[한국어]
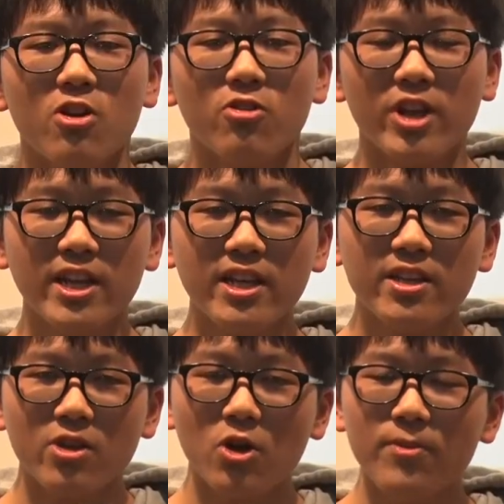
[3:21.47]

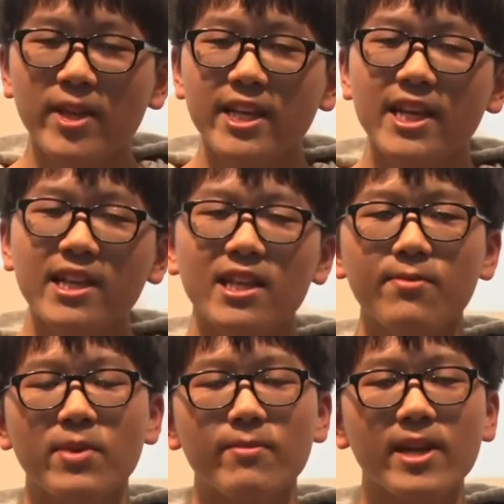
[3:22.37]
우리는 도움되지 않는
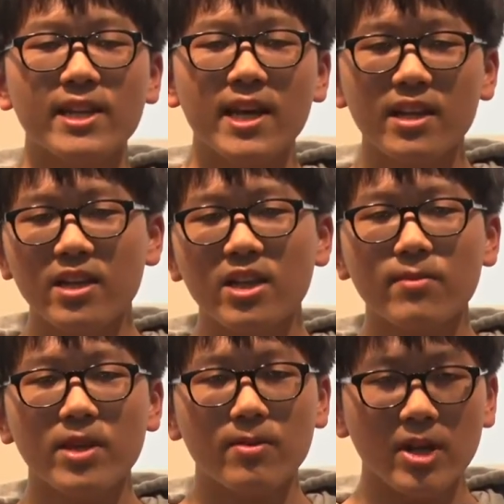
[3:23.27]
비밀 따위는
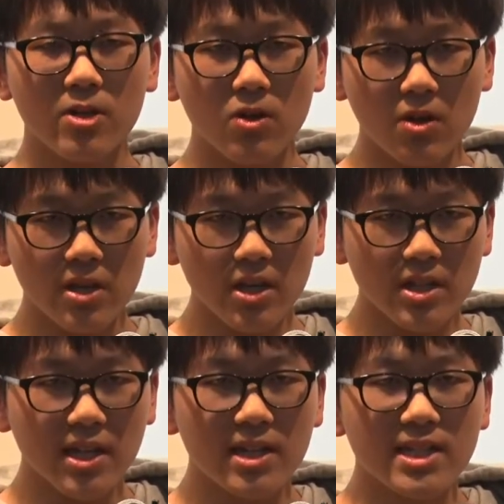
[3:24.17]
넘겨버리고
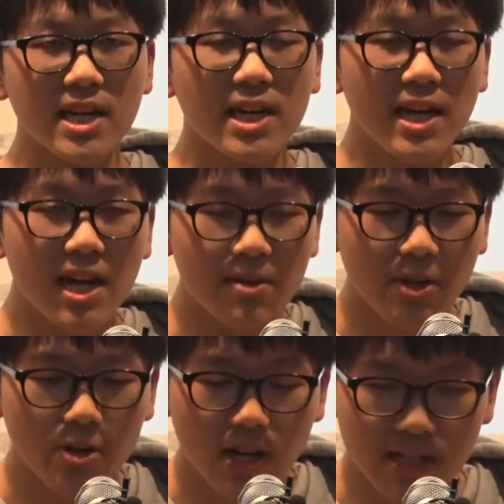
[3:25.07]
현재를 살아가야 할
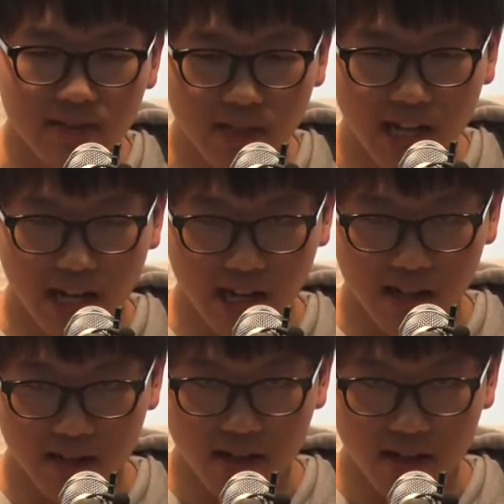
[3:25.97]
필요가 있습니다.